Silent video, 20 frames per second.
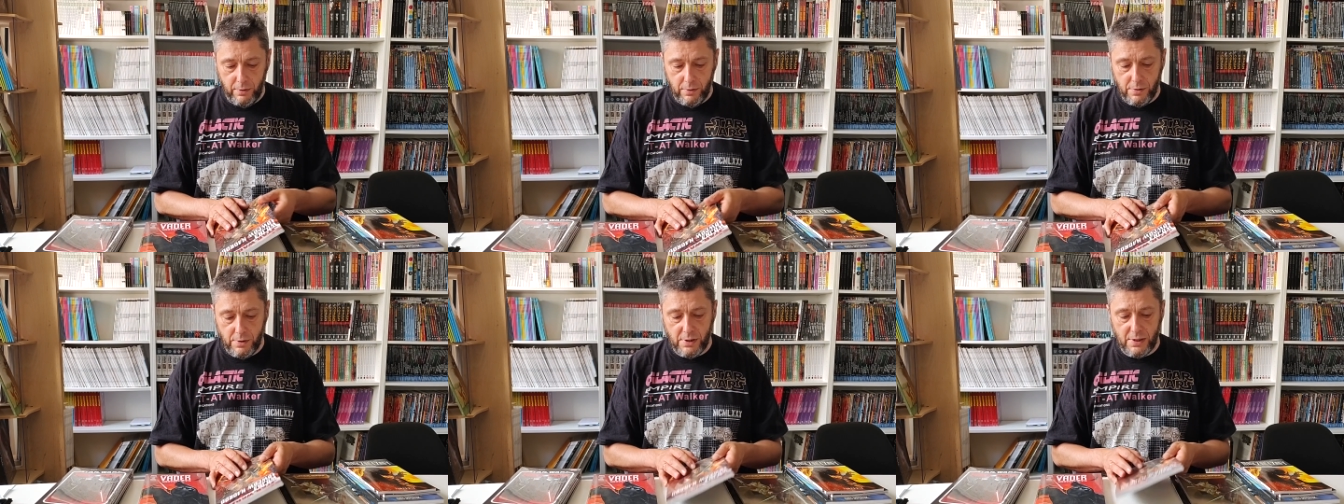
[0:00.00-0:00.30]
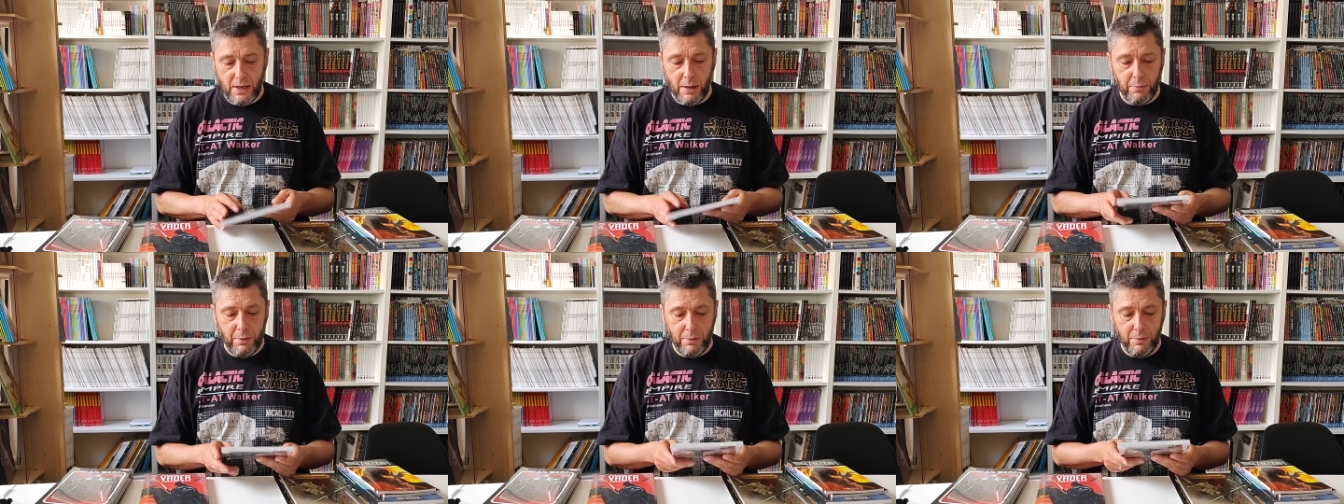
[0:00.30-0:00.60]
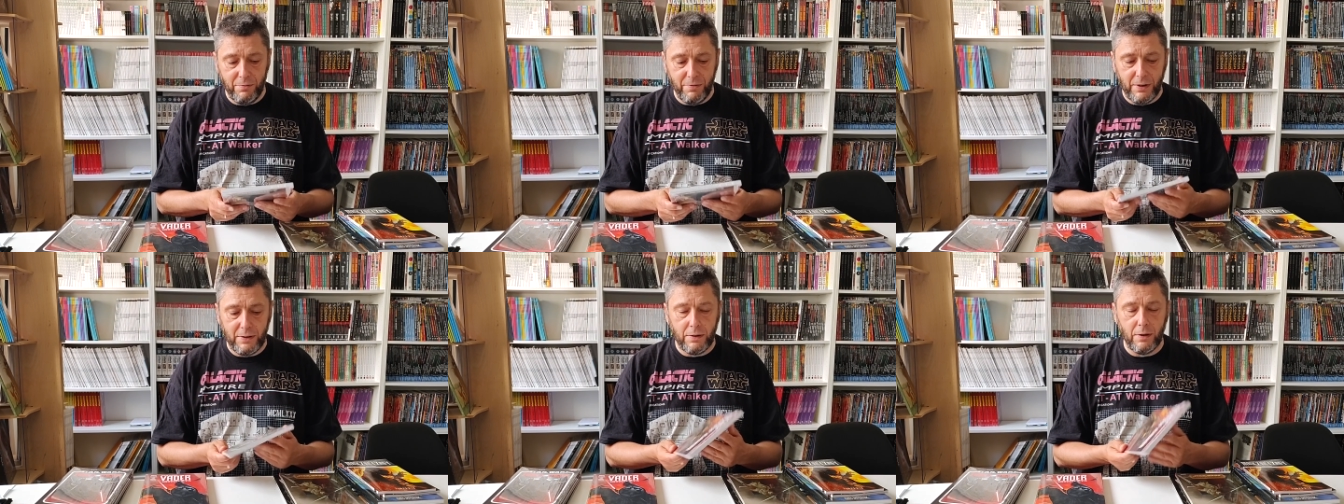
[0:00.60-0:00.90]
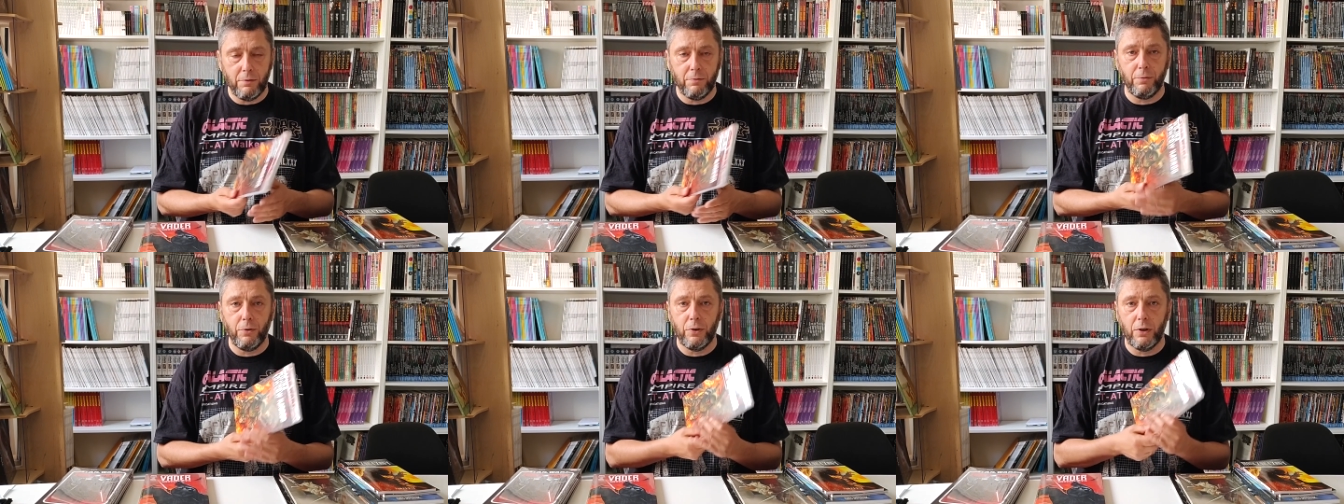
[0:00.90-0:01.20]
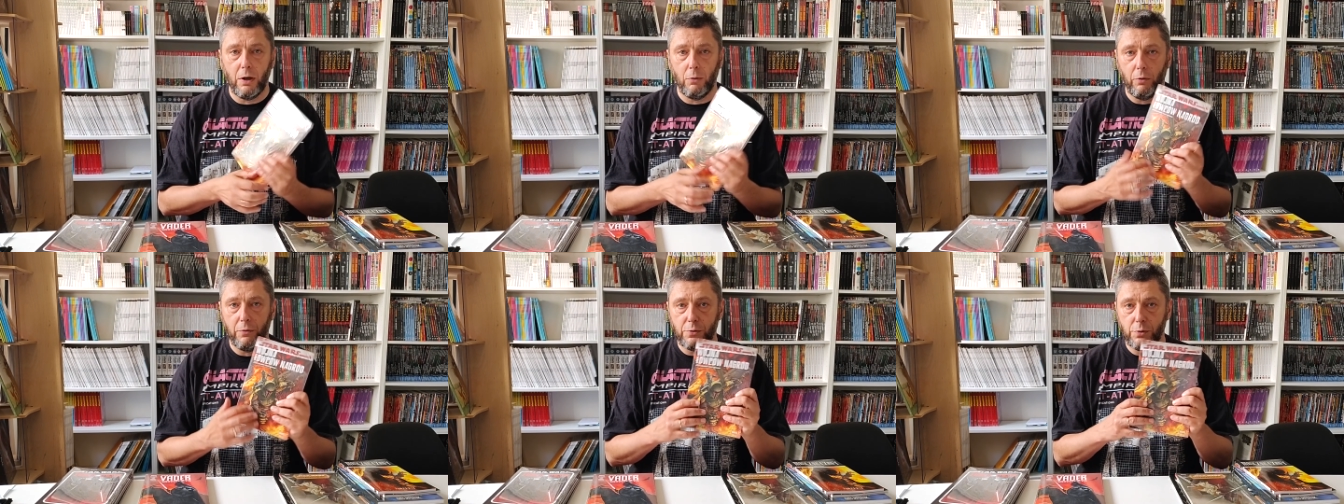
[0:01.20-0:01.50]
z samym eventem
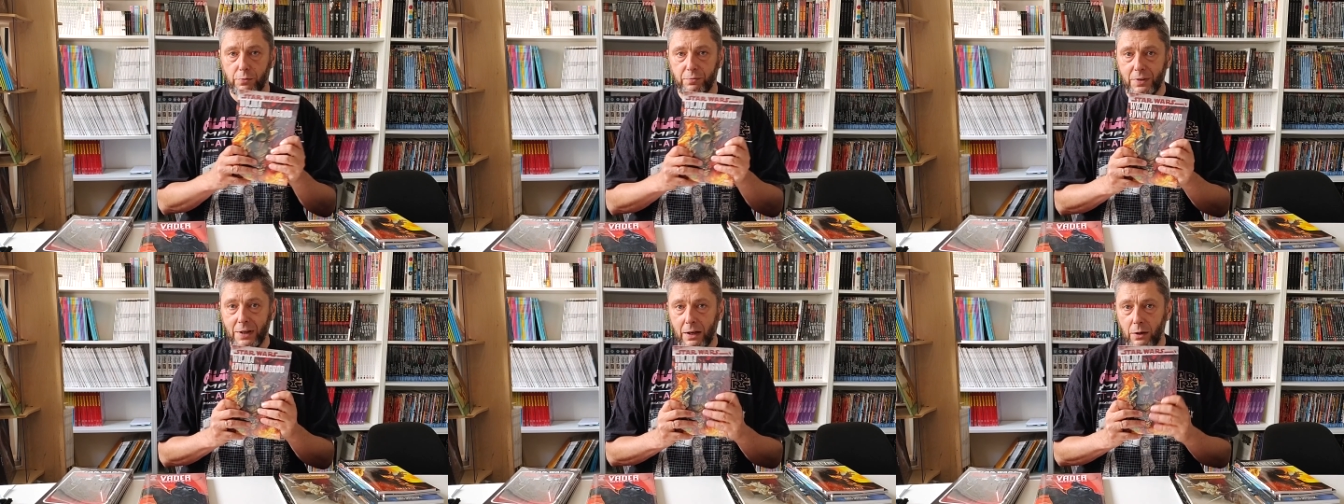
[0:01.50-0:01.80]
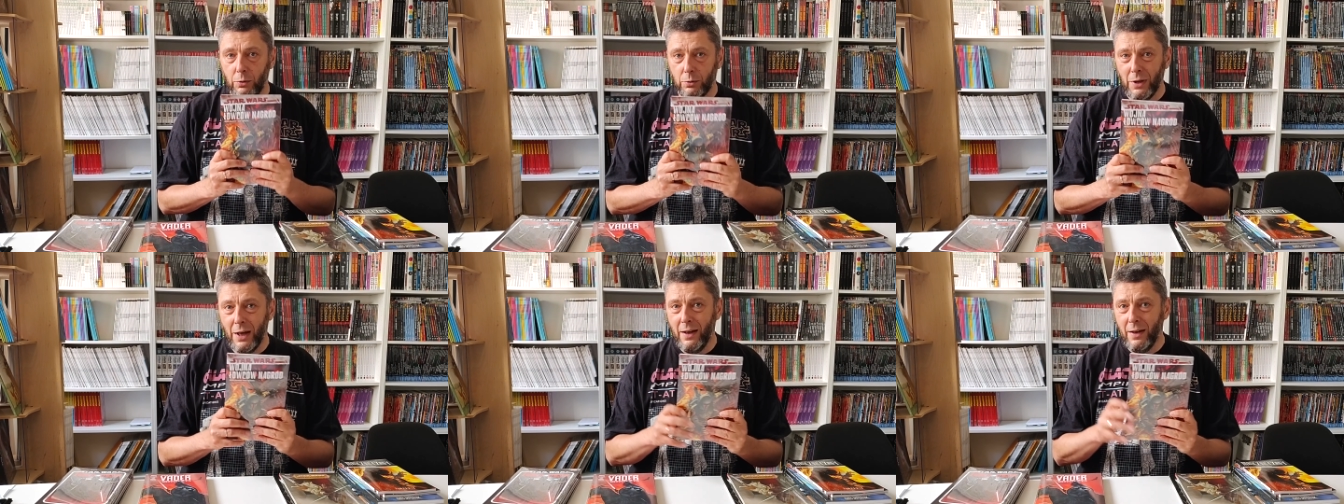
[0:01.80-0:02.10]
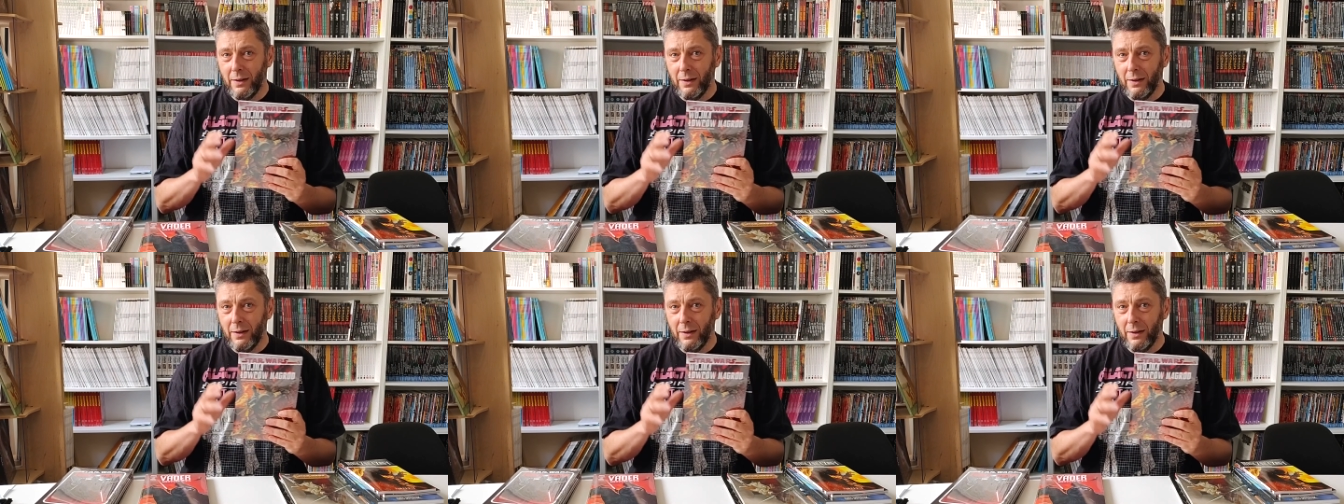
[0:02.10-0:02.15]
Wojna Łowców Nagród,